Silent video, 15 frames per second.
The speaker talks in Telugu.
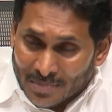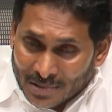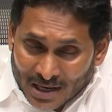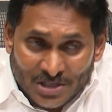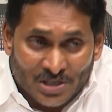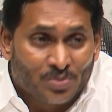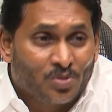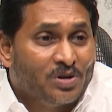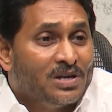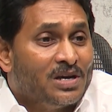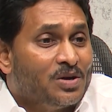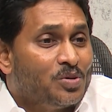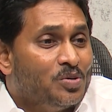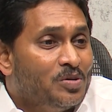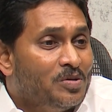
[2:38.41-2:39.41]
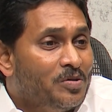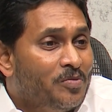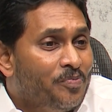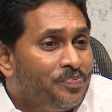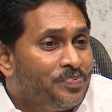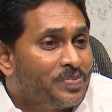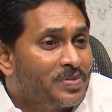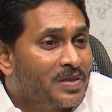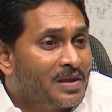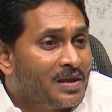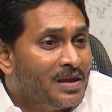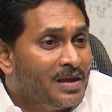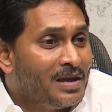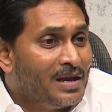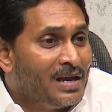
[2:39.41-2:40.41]
నష్టపోయినారో
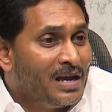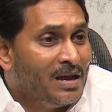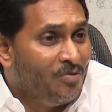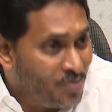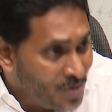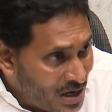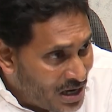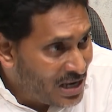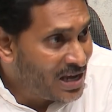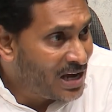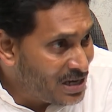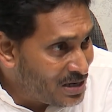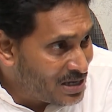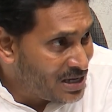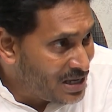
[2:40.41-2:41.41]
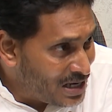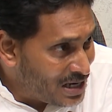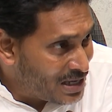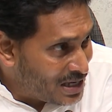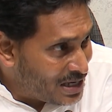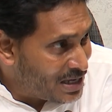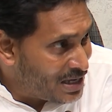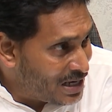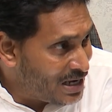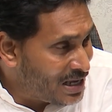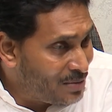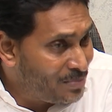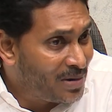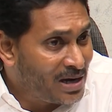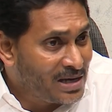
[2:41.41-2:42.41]
వీళ్ళే అన్ని వీళ్ళే
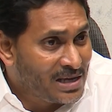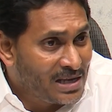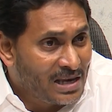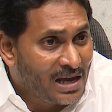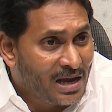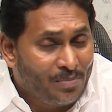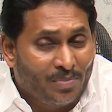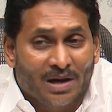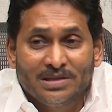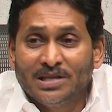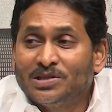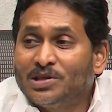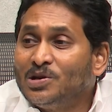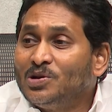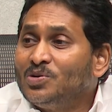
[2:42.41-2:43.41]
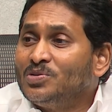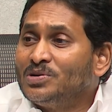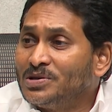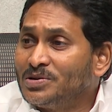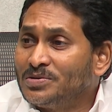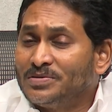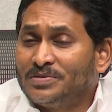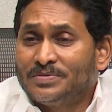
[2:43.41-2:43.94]
వీళ్ళే ఆ బాధ్యతల్లో ఉంటారు